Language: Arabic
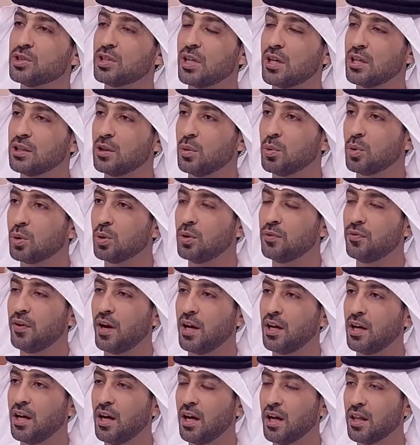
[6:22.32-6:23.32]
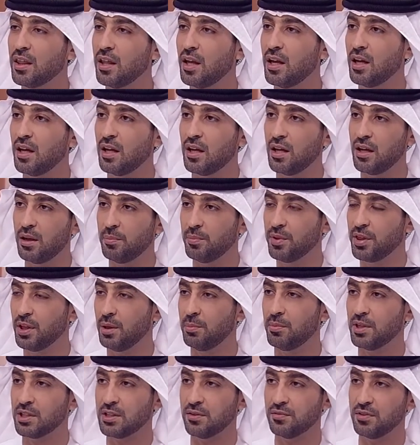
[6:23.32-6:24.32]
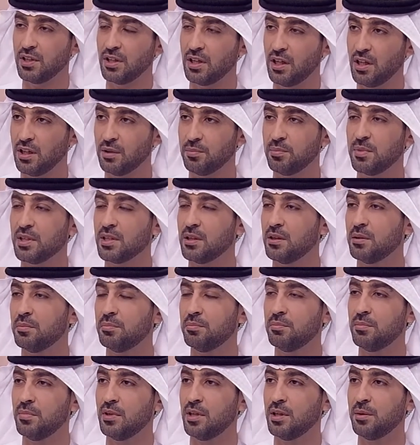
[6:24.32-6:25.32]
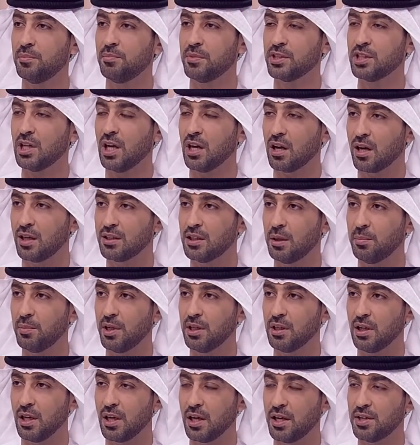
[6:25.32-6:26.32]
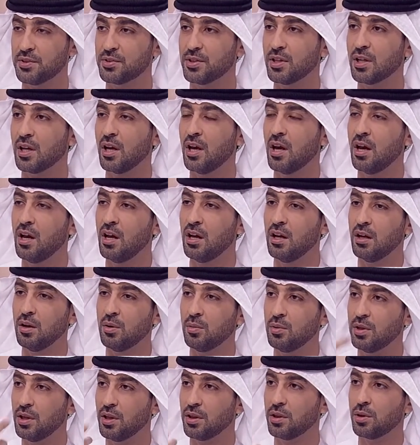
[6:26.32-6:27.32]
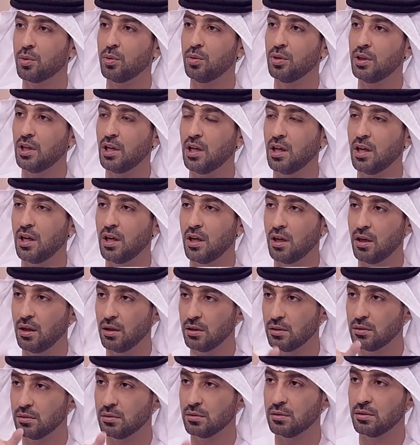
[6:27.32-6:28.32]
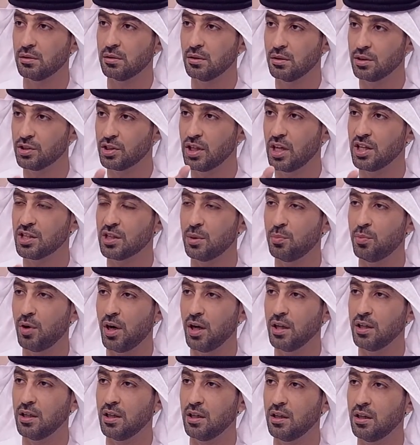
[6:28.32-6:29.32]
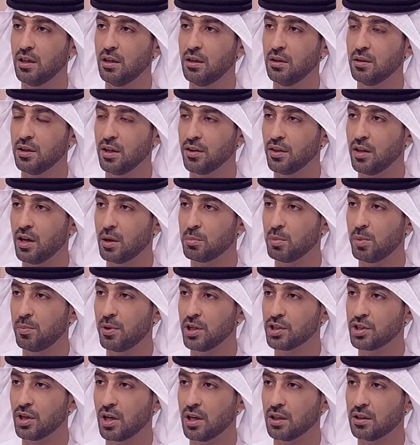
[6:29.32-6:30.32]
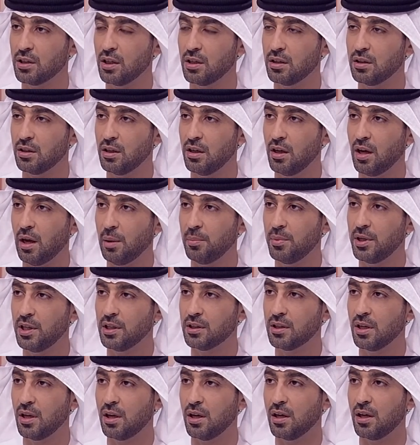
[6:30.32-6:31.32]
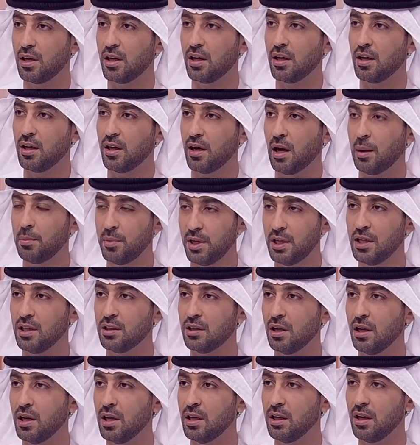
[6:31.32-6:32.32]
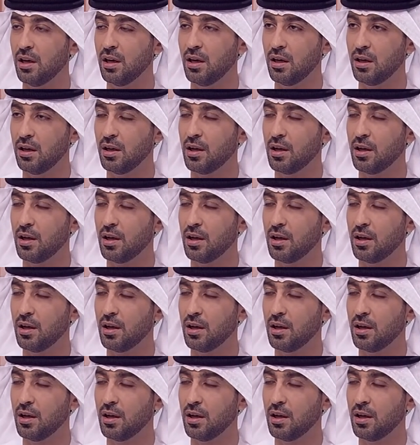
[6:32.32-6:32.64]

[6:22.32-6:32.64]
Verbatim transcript: مجرد الوقوف على هذا مثل ما شفنا نحن مجال قدمين الله يعزك إيه، نعم. وينظرون الى شاشه معينه يظهر نعم. مباشره عمليه عمليه نعم. اللي هي